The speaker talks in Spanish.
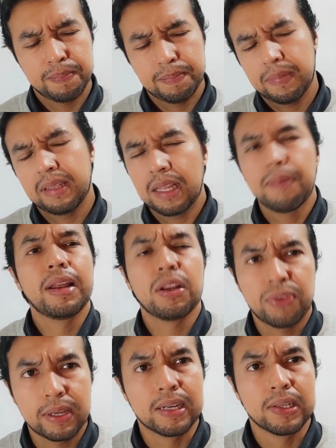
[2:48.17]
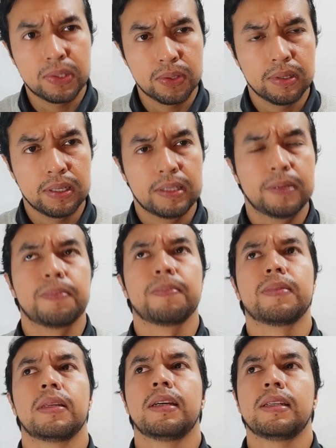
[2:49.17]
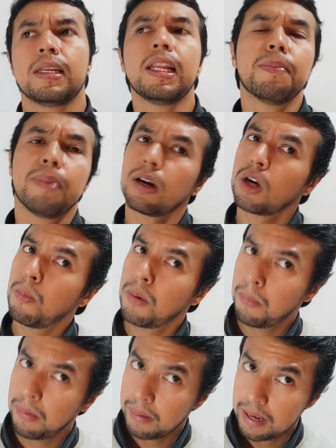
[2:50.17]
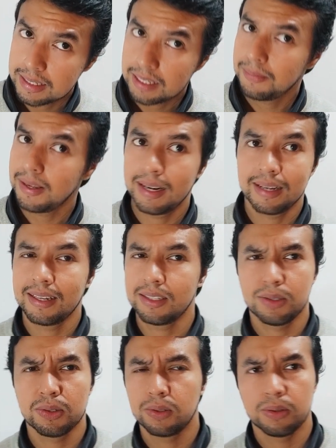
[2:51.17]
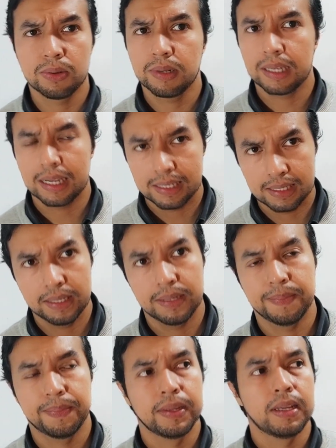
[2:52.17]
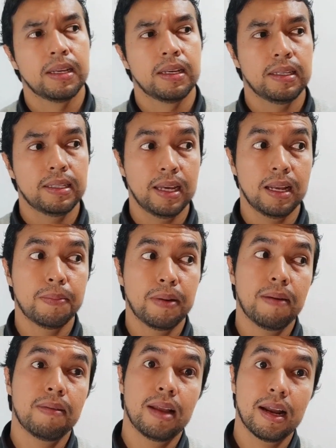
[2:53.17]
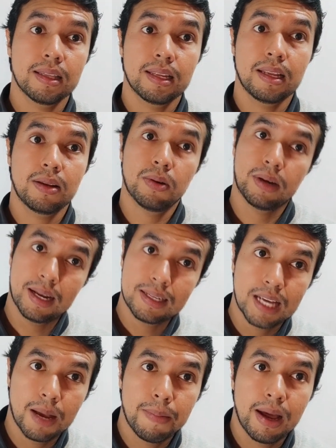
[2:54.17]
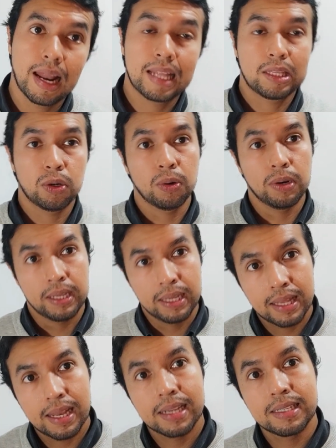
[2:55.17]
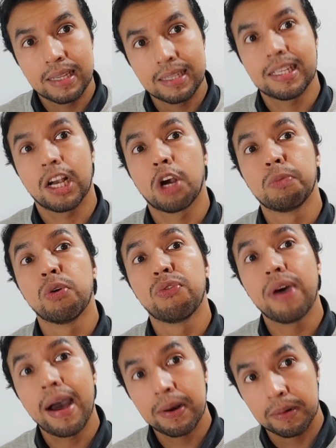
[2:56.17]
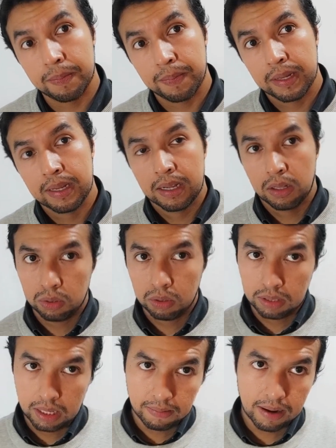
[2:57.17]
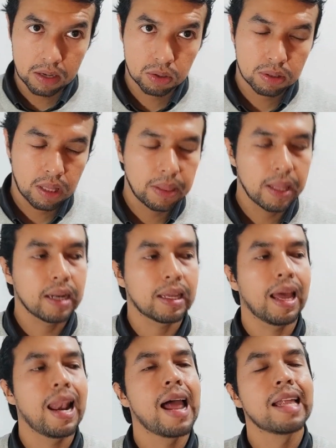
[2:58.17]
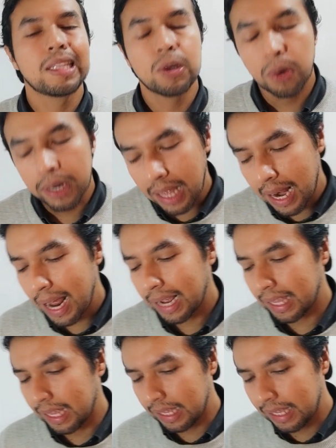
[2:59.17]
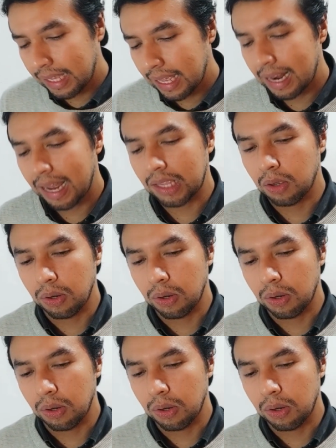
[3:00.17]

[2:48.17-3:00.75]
de verificaciones. Sin embargo, Popper va a decir, miren, eso no es así. Y él va a hablar de lo que él llama la teoría de la ciencia como faro, donde va a sostener que es la teoría la que guía, la que